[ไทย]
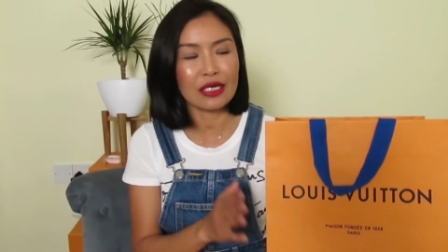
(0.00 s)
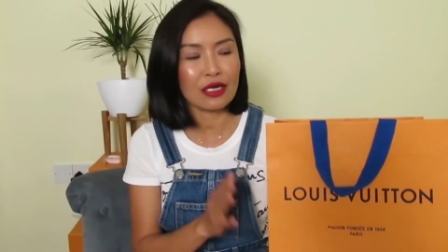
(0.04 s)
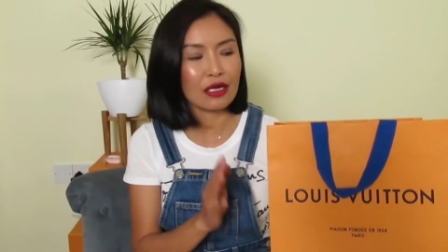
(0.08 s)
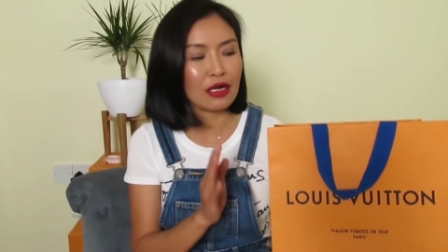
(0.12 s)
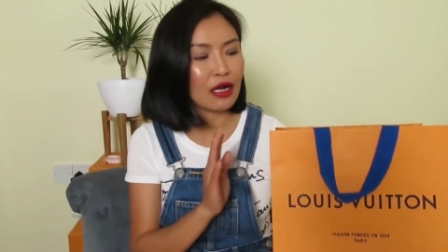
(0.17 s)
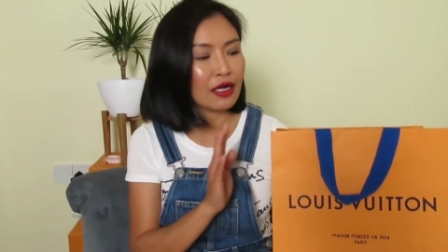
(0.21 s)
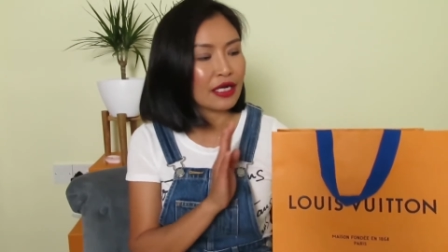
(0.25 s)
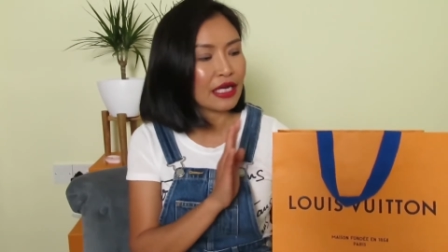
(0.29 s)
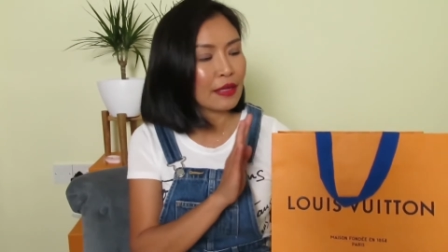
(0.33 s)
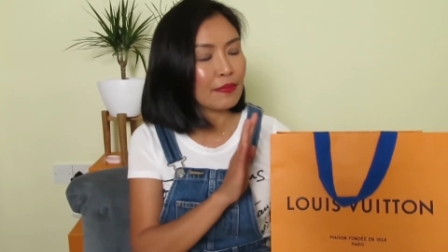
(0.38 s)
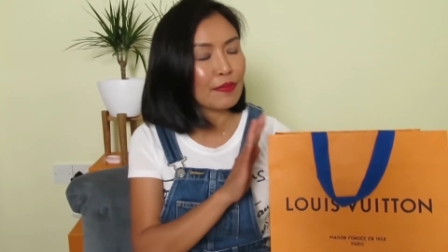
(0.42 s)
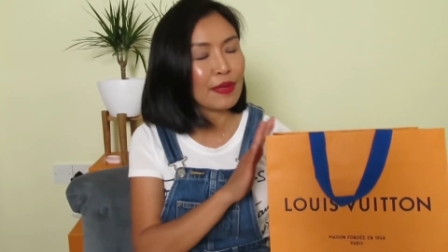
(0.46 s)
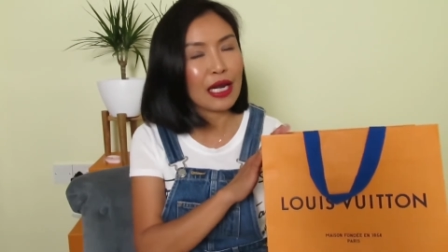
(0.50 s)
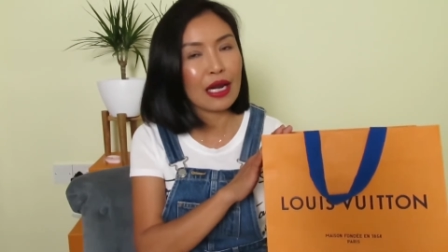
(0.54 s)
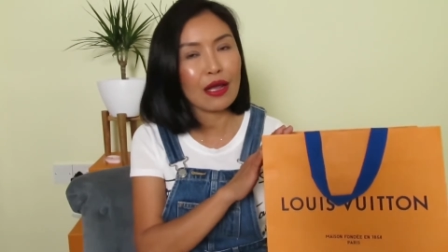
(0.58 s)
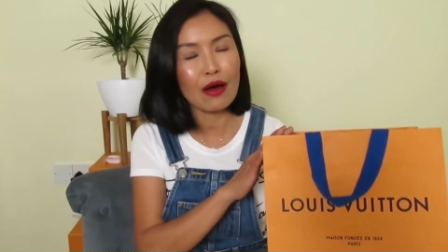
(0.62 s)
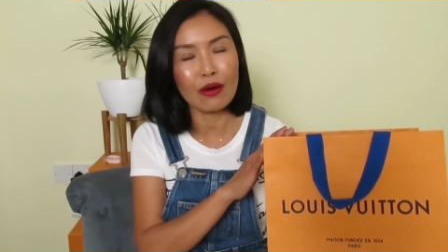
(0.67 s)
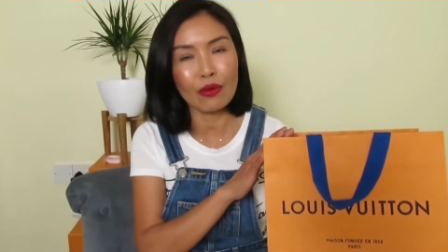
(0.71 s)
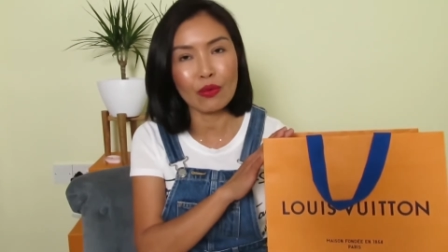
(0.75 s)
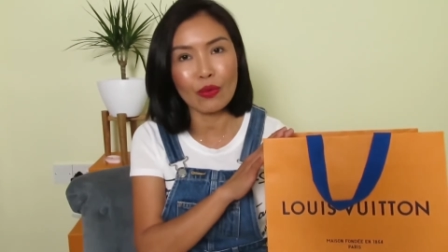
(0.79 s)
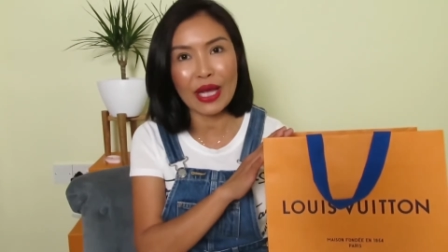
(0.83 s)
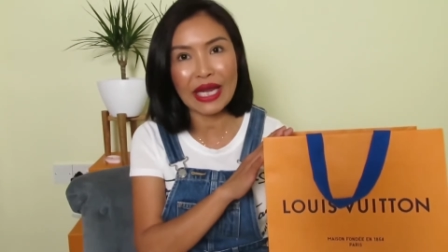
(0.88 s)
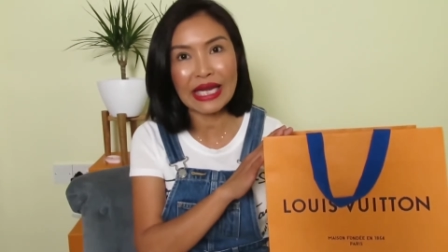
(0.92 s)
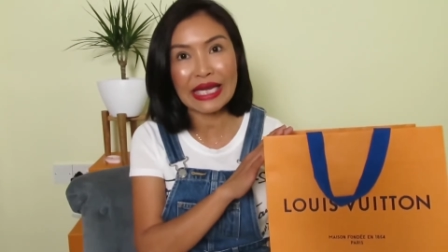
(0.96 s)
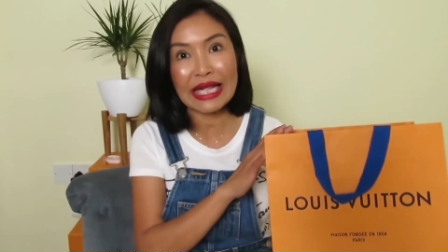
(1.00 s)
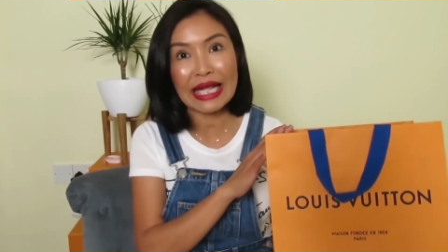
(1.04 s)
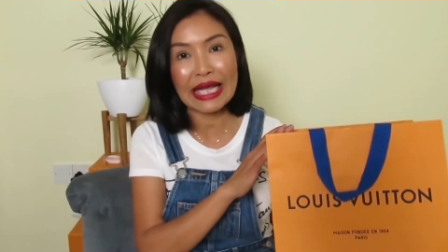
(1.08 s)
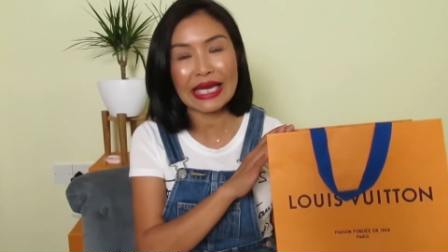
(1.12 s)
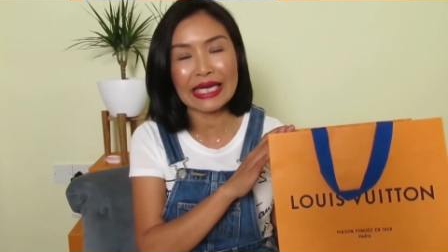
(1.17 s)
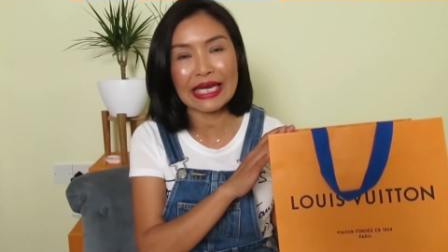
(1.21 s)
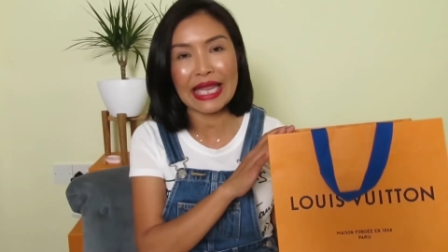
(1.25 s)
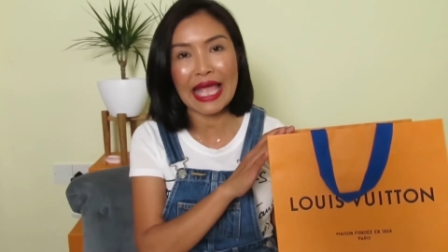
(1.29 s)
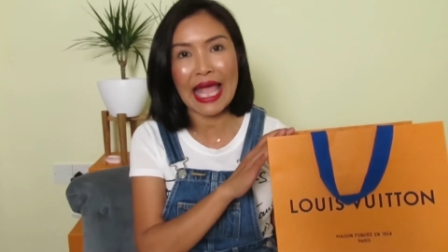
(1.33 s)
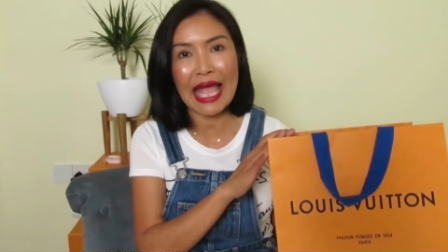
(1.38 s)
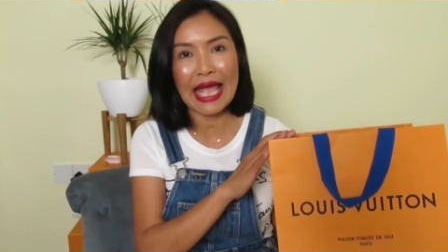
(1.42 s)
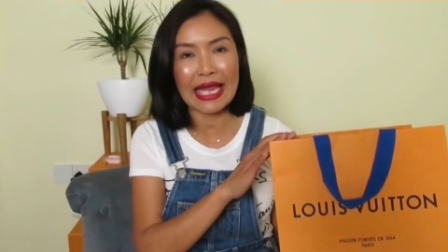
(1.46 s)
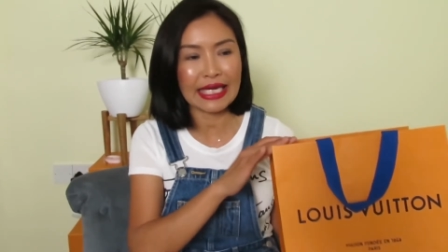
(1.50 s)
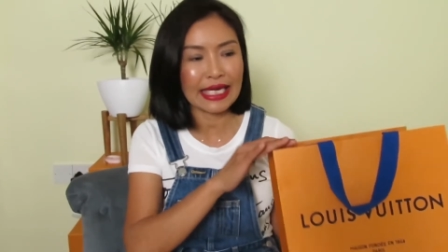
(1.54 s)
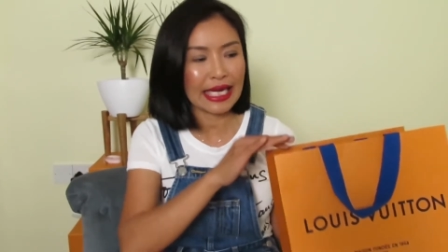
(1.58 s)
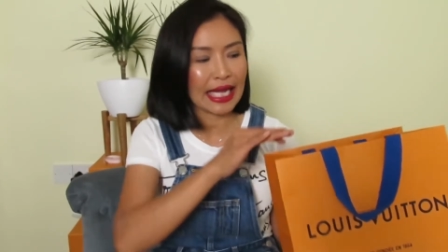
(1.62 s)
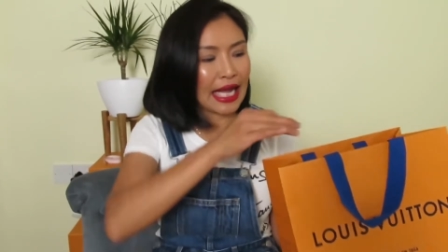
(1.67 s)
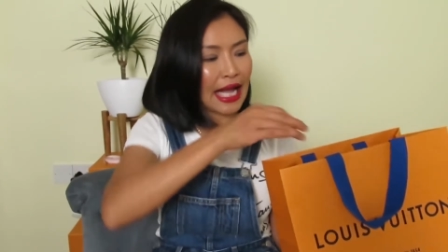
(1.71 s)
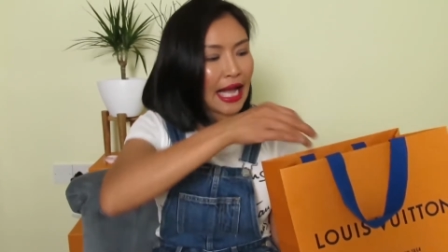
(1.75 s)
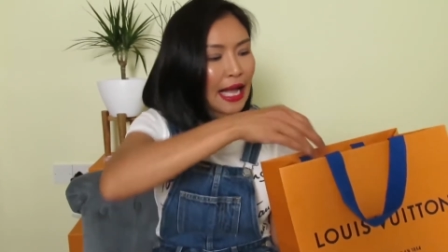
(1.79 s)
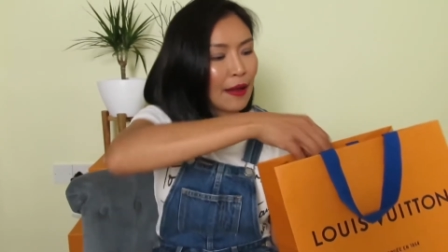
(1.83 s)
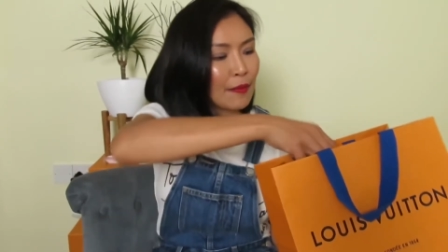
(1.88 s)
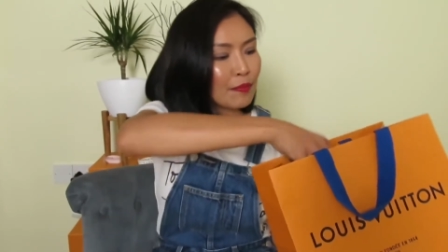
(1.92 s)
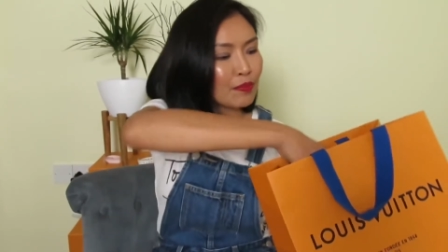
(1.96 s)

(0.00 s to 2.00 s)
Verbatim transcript: แล้วก็ได้ไปลองแว่นกันแดดนะคะ